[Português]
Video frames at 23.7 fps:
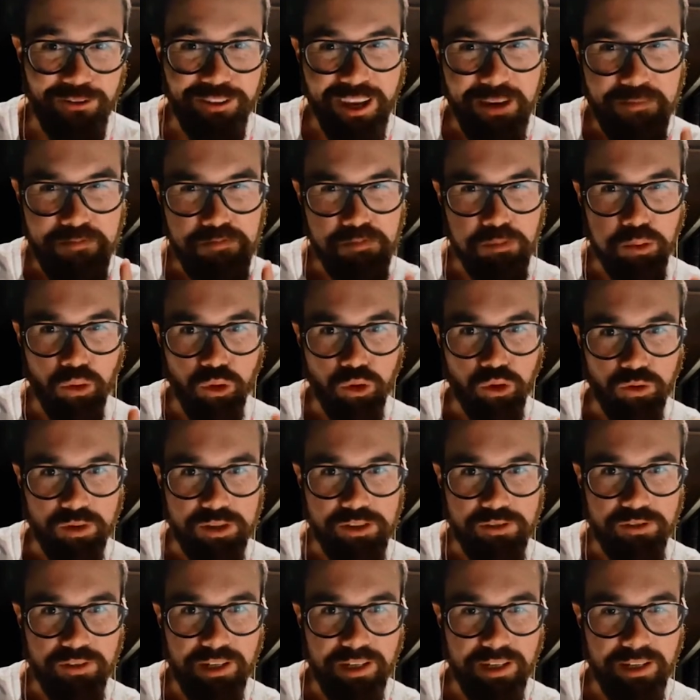Fiquei puto com
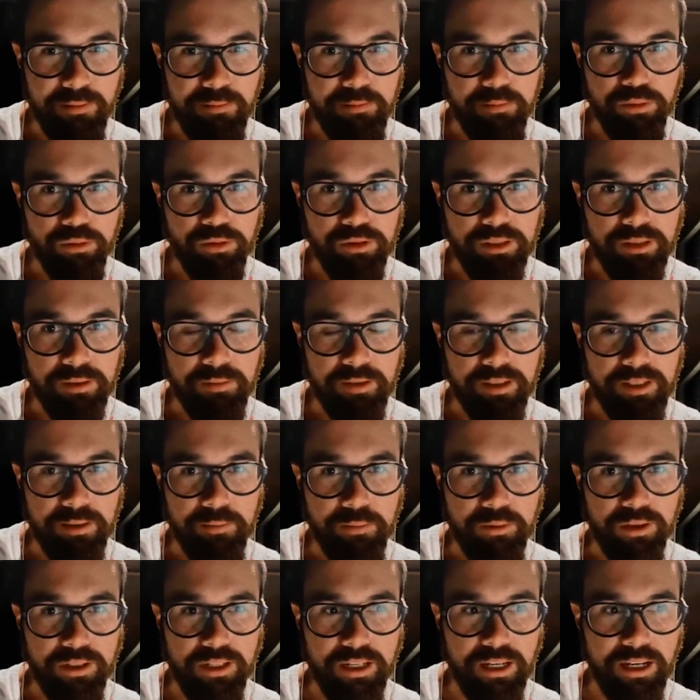esse filho da puta, mano.
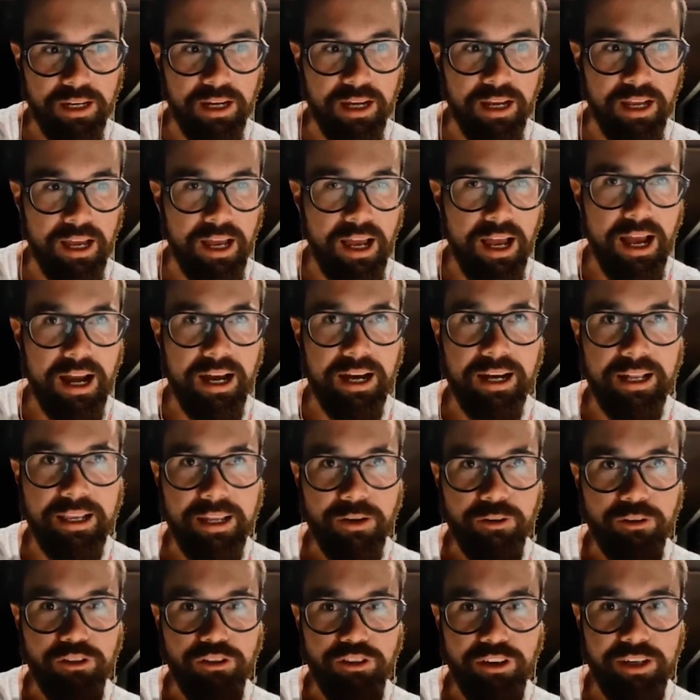Porque a,
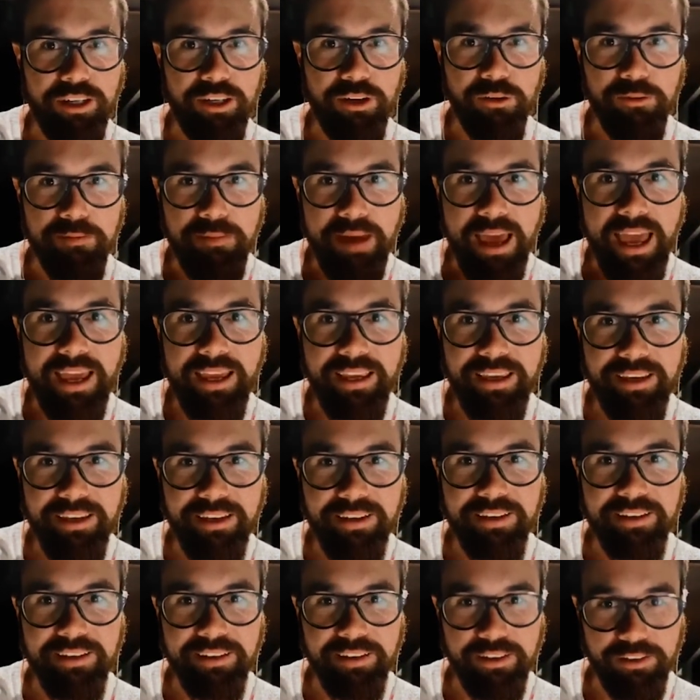galera, o Dick e o Mac,
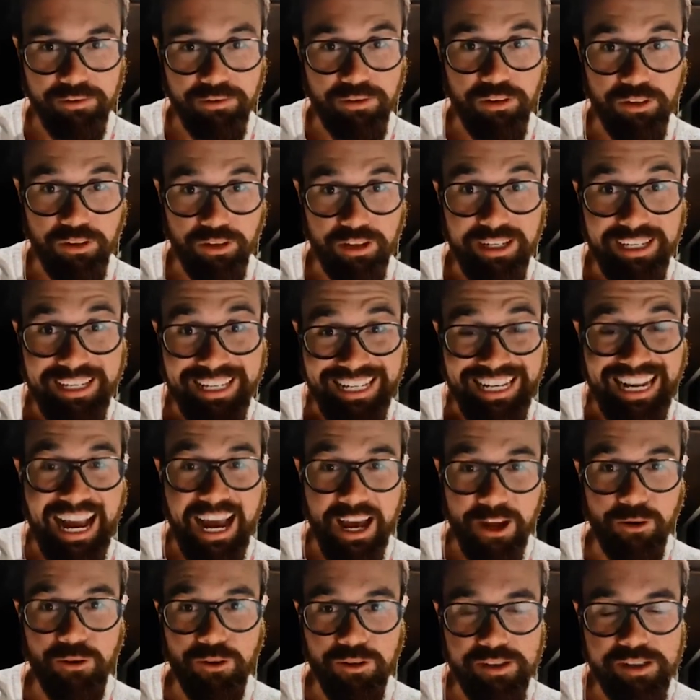que foram que
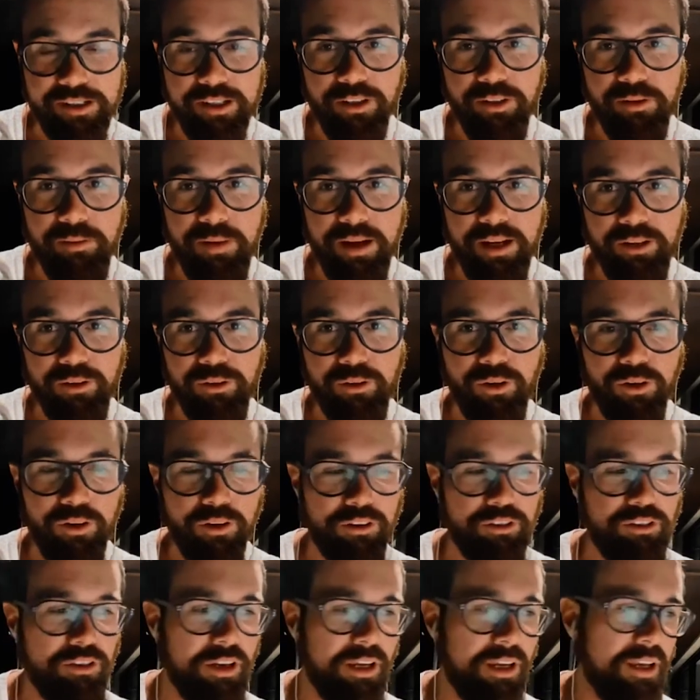criaram o conceito do
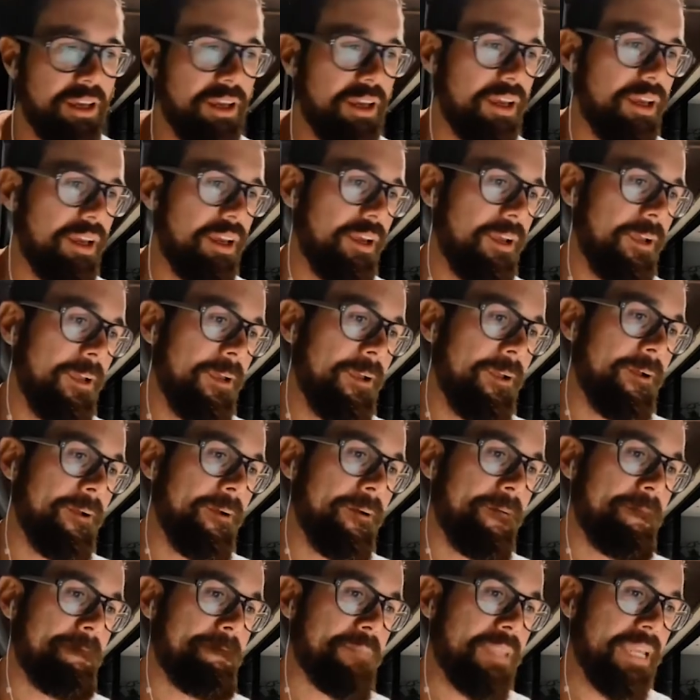McDonald's,
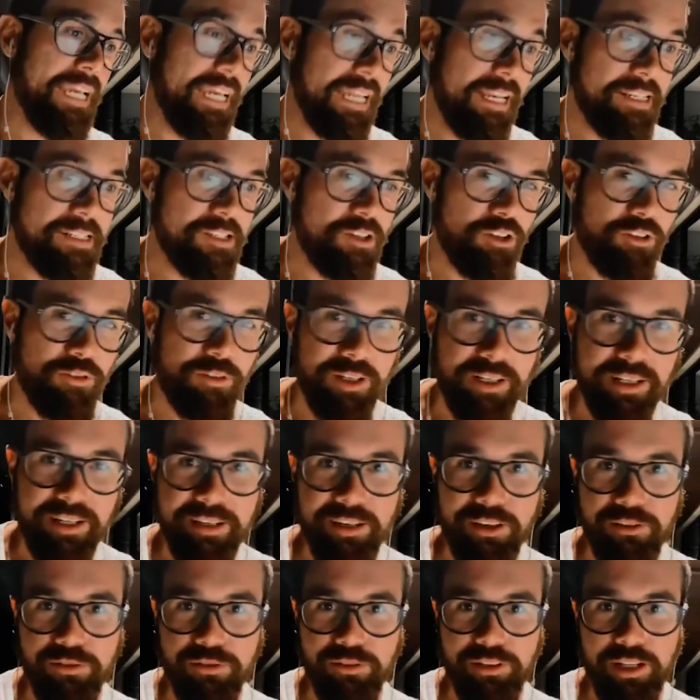é, eles são os
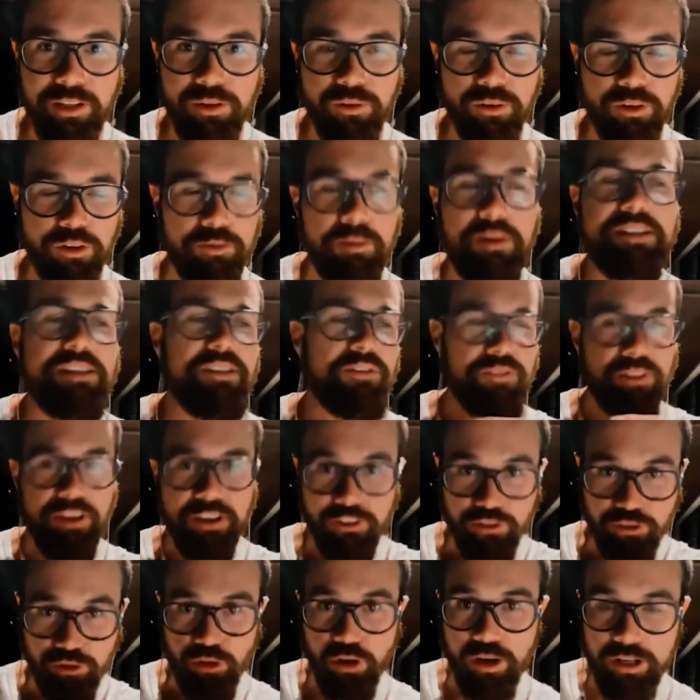verdadeiros fundadores. Mas enfim, a
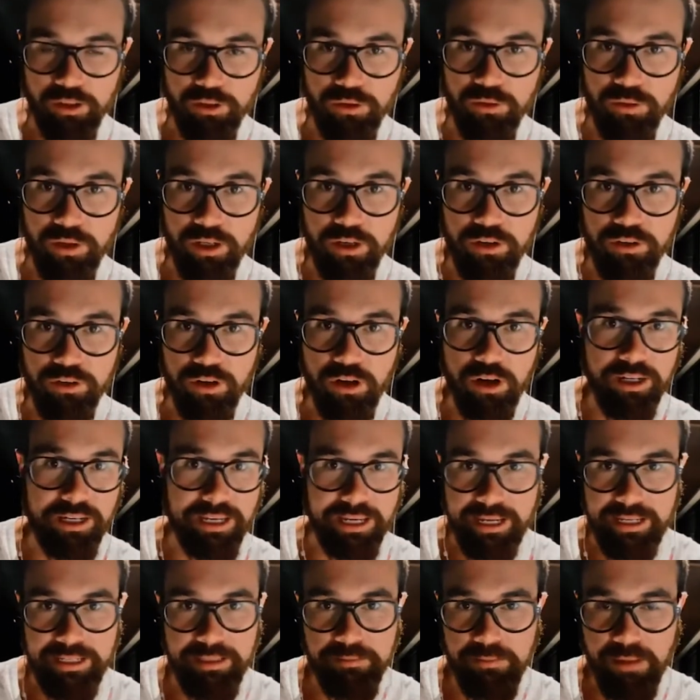história do Ray Kroc
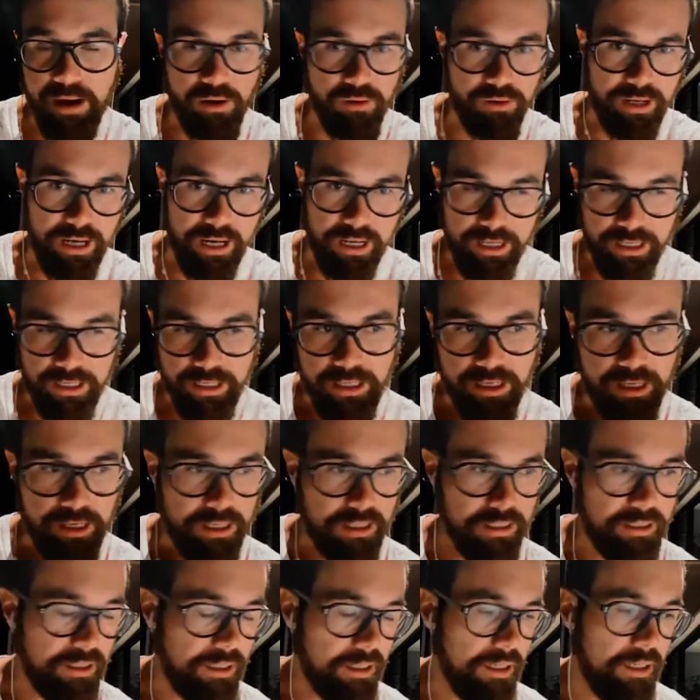é animal, um cara
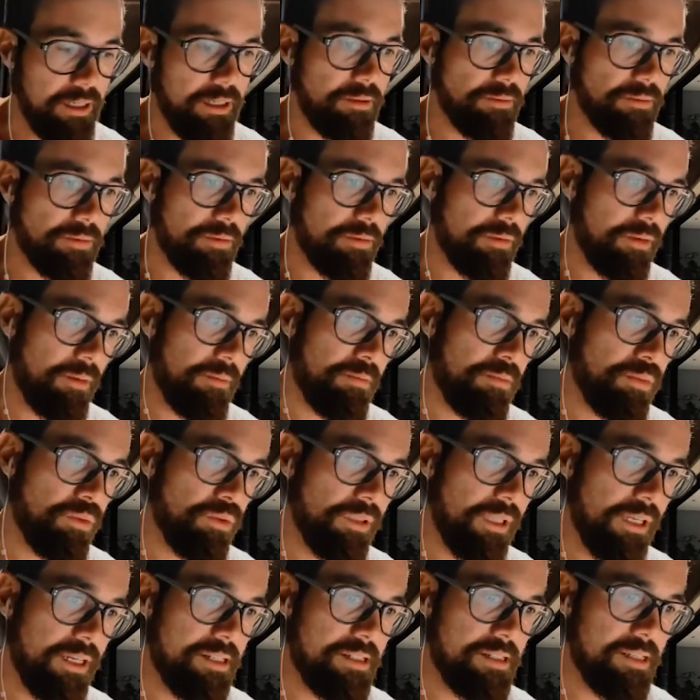né, uma
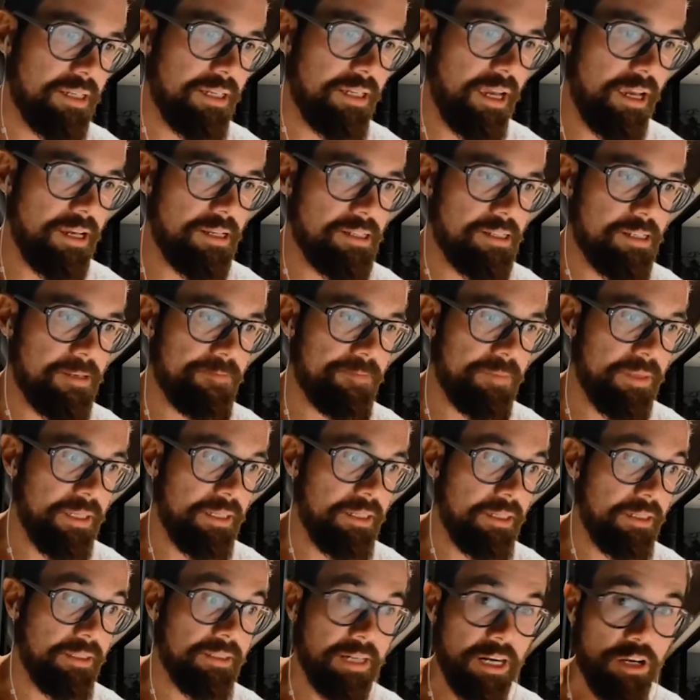puta resiliência
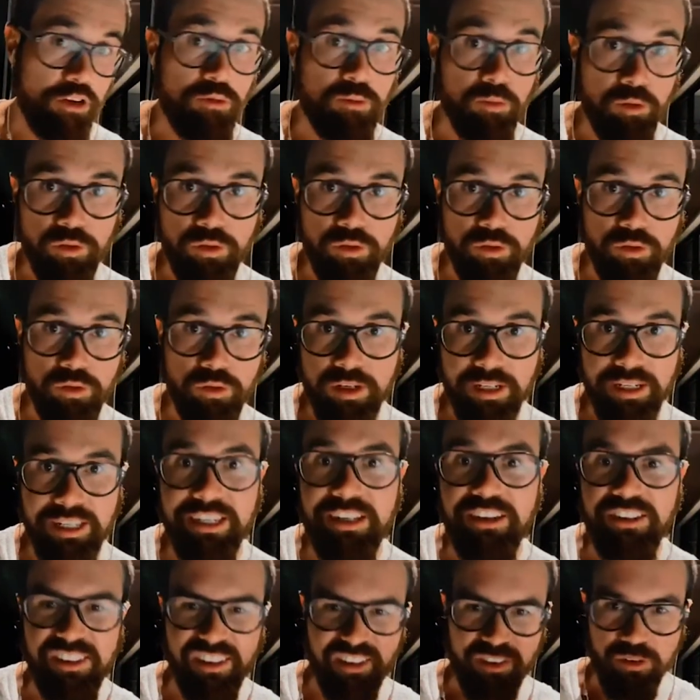e, e traz muito disso
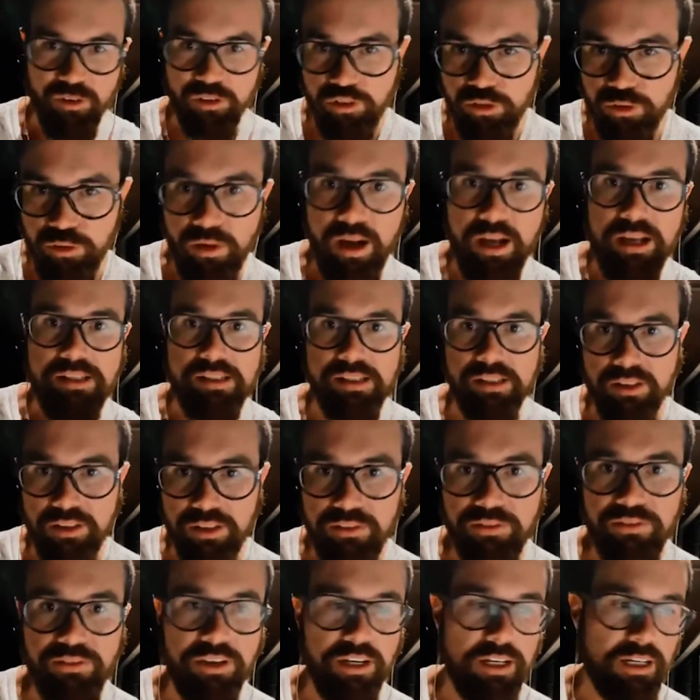daqui, de continuar, seguir
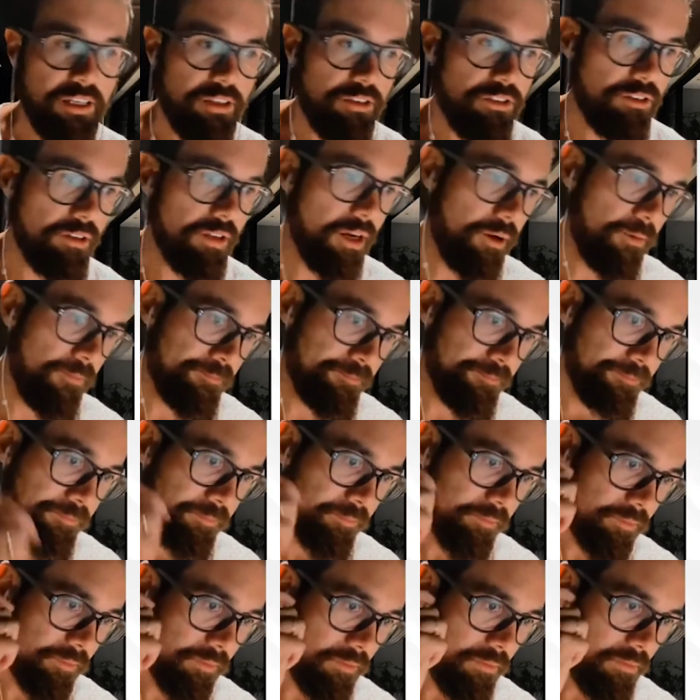em frente e tal.
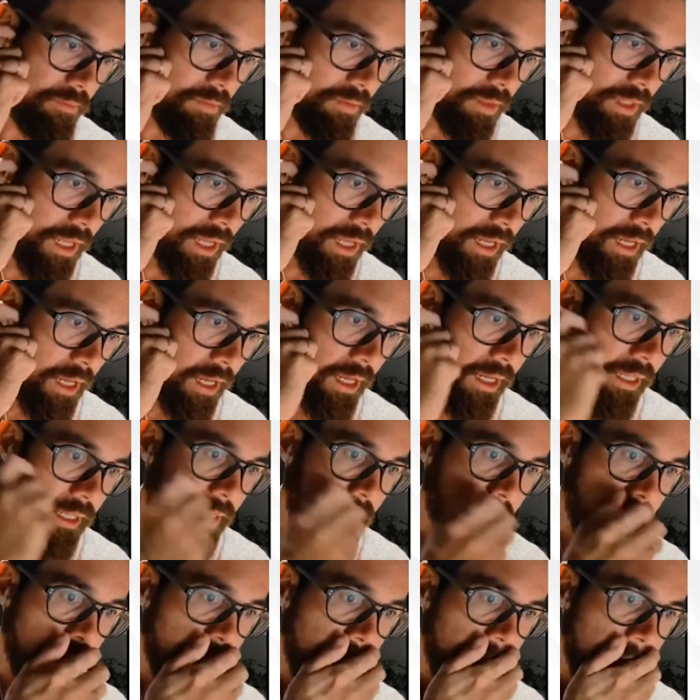
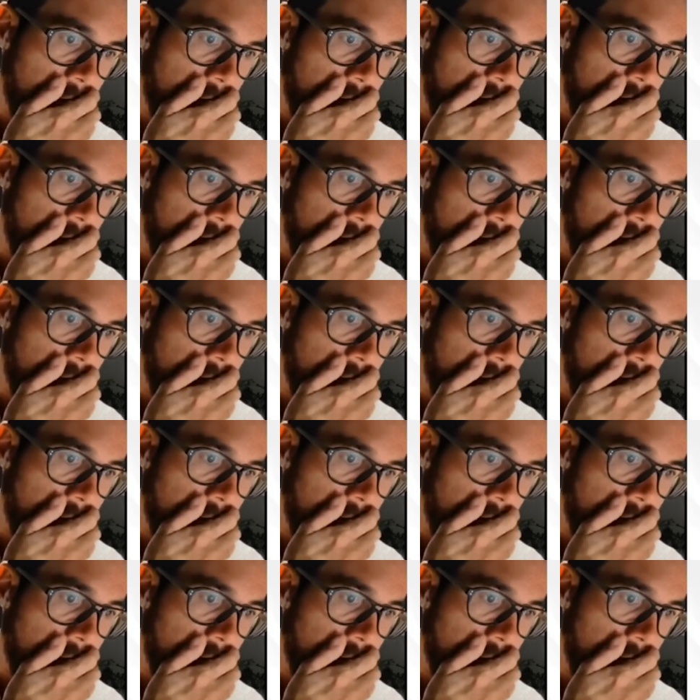Né?